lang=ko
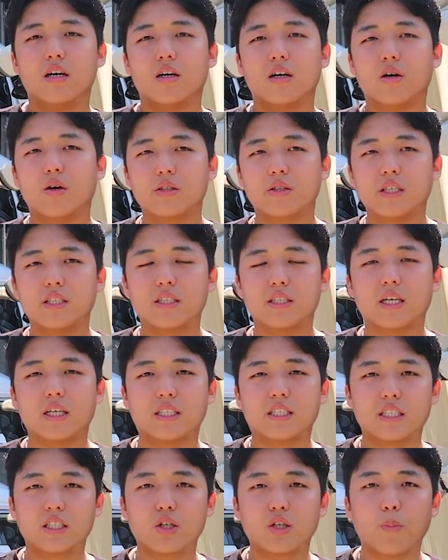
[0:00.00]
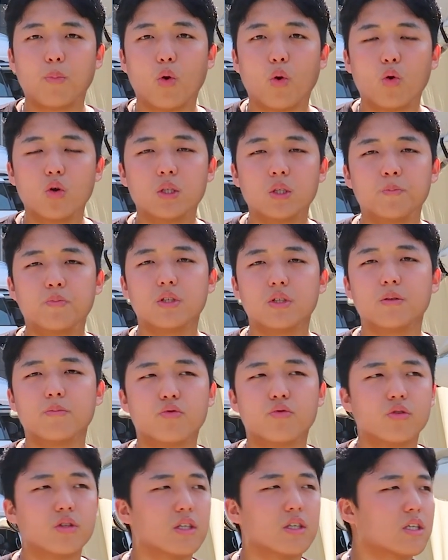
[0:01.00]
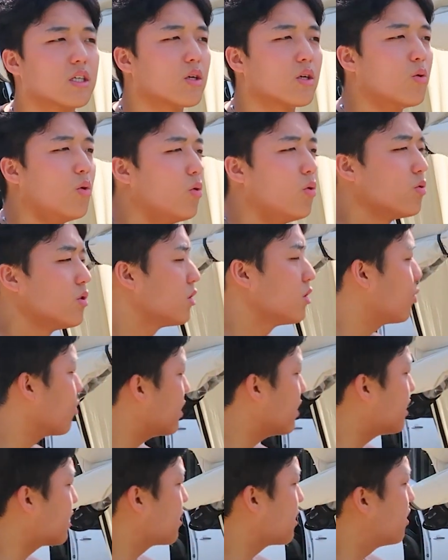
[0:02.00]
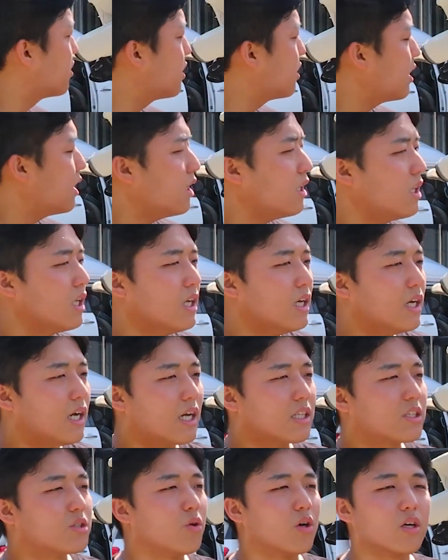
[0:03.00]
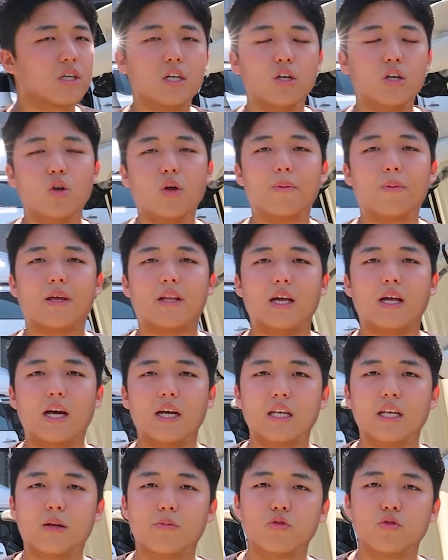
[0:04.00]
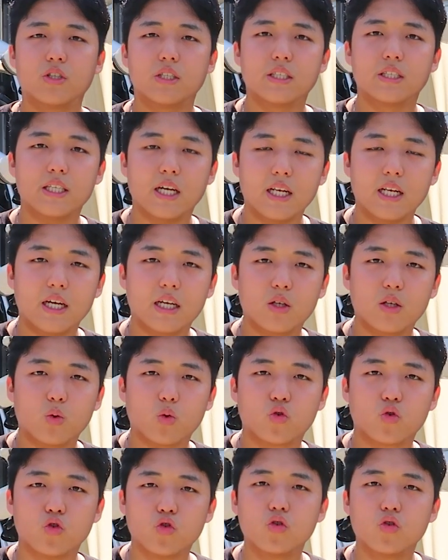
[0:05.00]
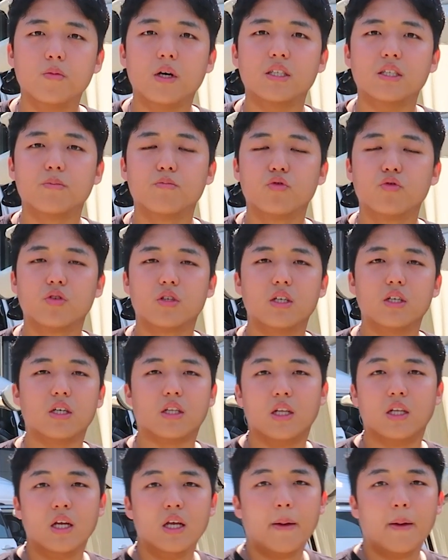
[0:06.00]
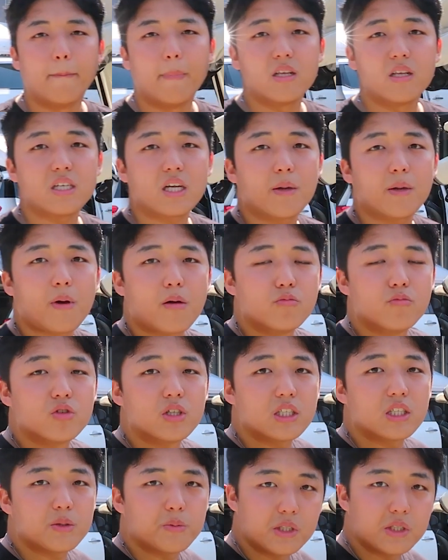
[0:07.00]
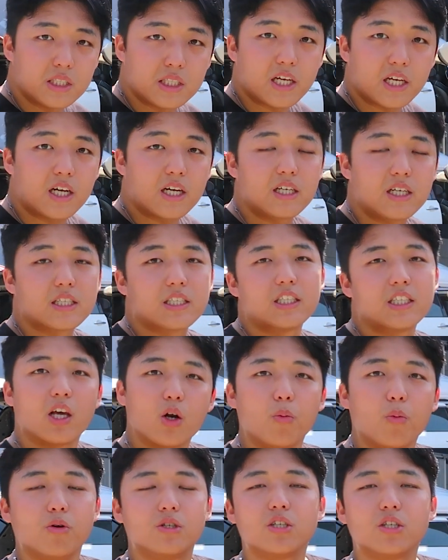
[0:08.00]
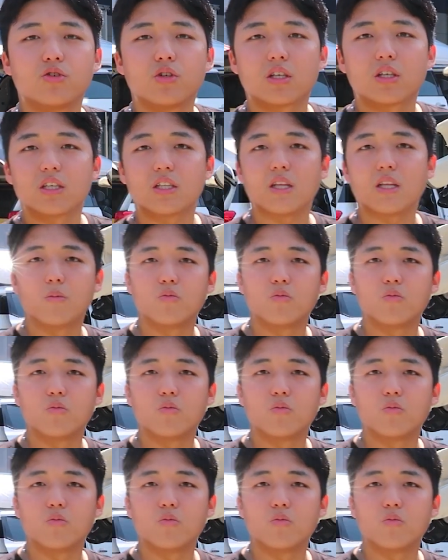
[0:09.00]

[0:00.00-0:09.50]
어, 황제 시트가 직접 보고 싶으신 분들 그리고 오늘 소개시켜드린 아트원 글로벤 하이리무진 차량이 또 궁금하신 분들은 매장에 방문하시면 이 차량을 그대로 보실 수 있기